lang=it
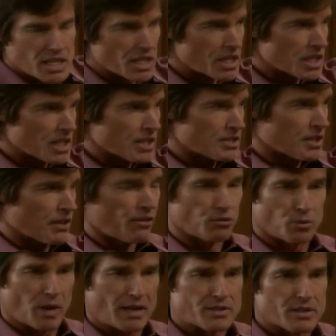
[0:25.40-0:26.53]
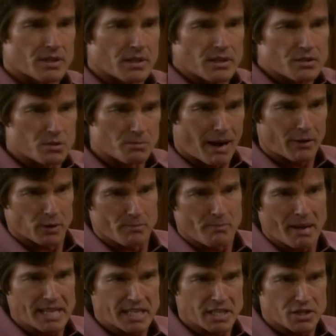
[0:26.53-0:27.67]
Ero il più svantaggiato. Non
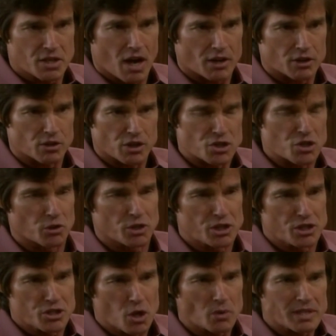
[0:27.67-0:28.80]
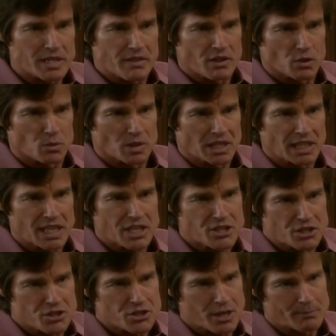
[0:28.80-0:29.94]
capisci che la lacca dei capelli mi appesantiva nei
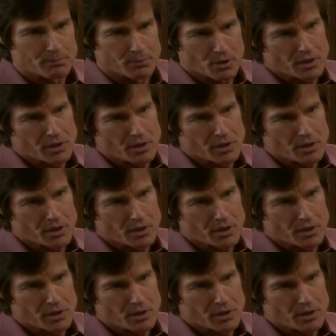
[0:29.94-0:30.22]
movimenti,